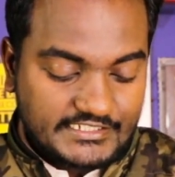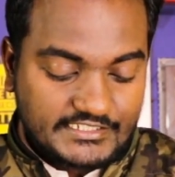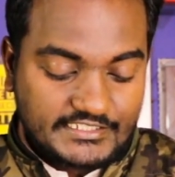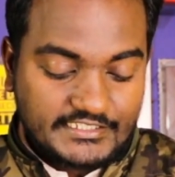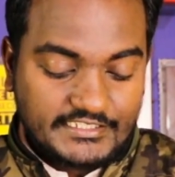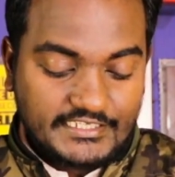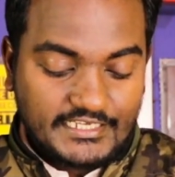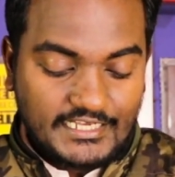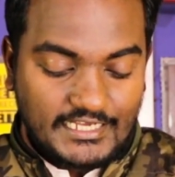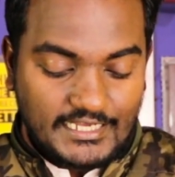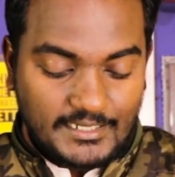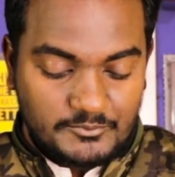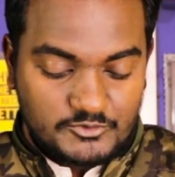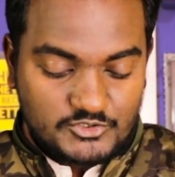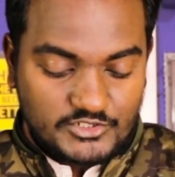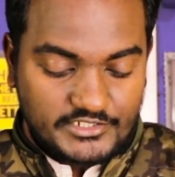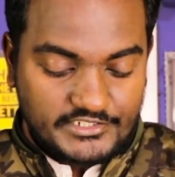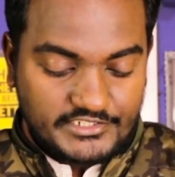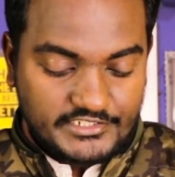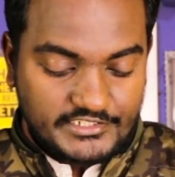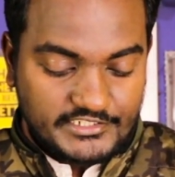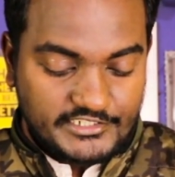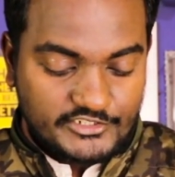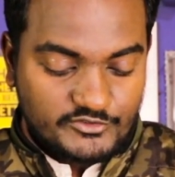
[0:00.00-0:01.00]
हैं कि आप जो
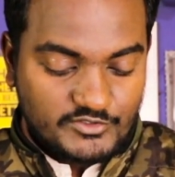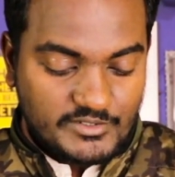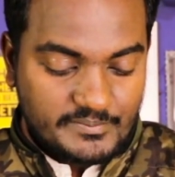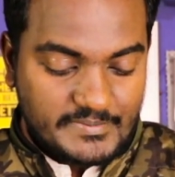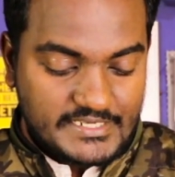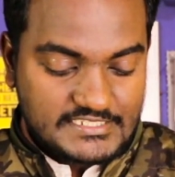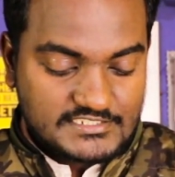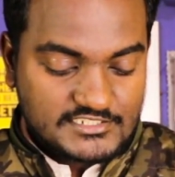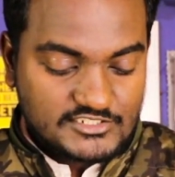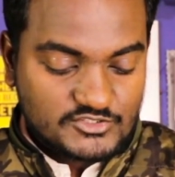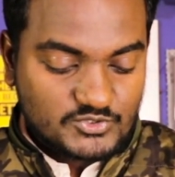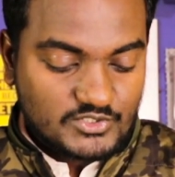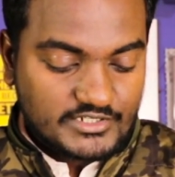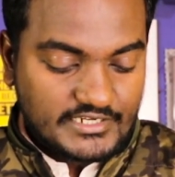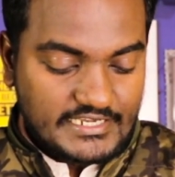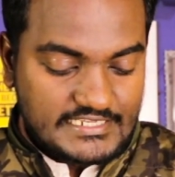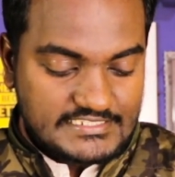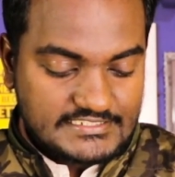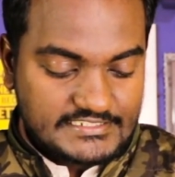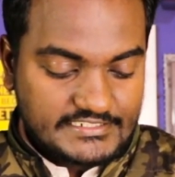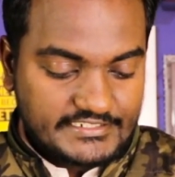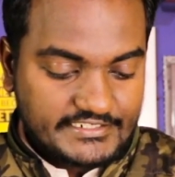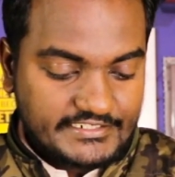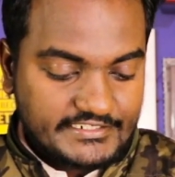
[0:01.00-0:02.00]
है डिलीट हुए मैसेज को
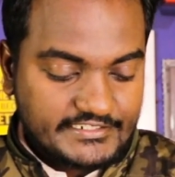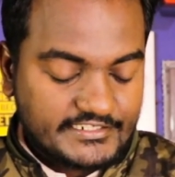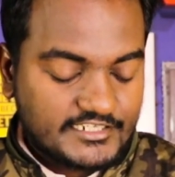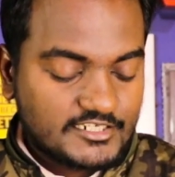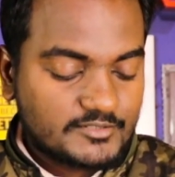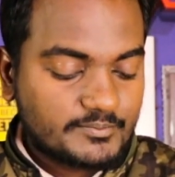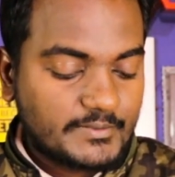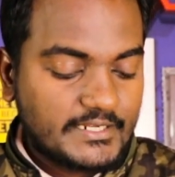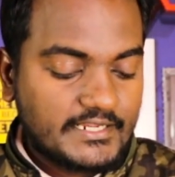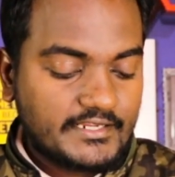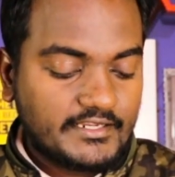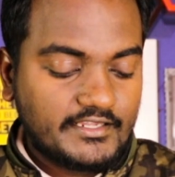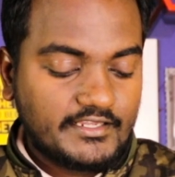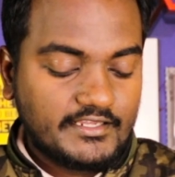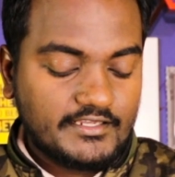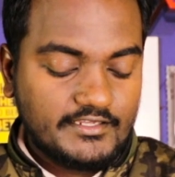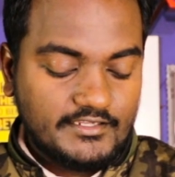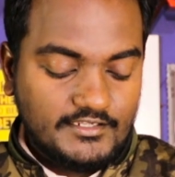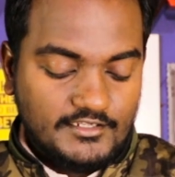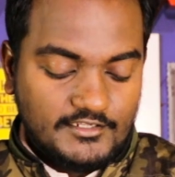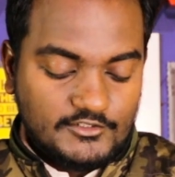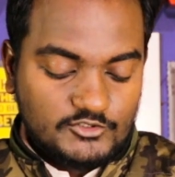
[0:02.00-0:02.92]
कैसे रीड कर पाएंगे